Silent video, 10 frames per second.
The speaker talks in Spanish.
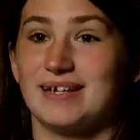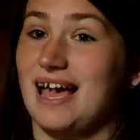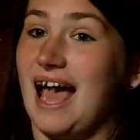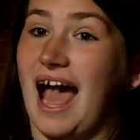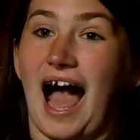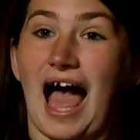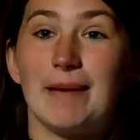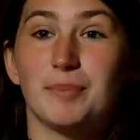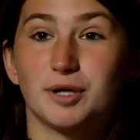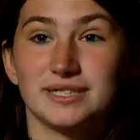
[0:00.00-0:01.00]
poder
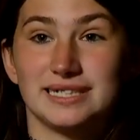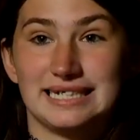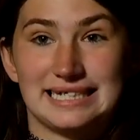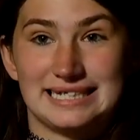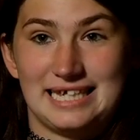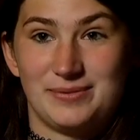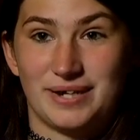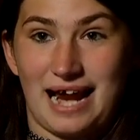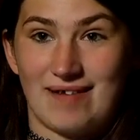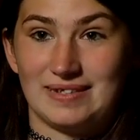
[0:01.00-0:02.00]
informarles a ustedes.
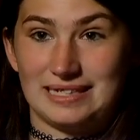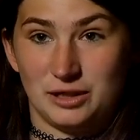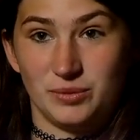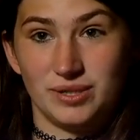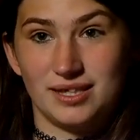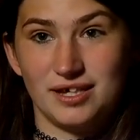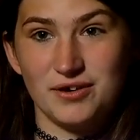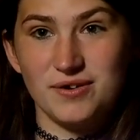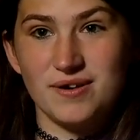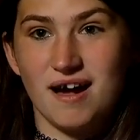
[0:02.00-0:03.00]
Así que
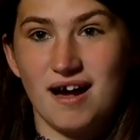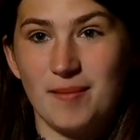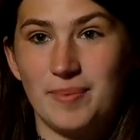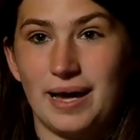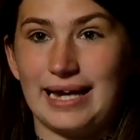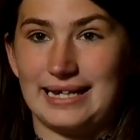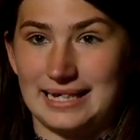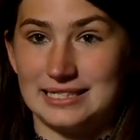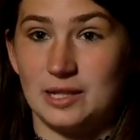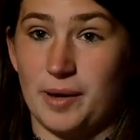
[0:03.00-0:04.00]
recuerda suscribirte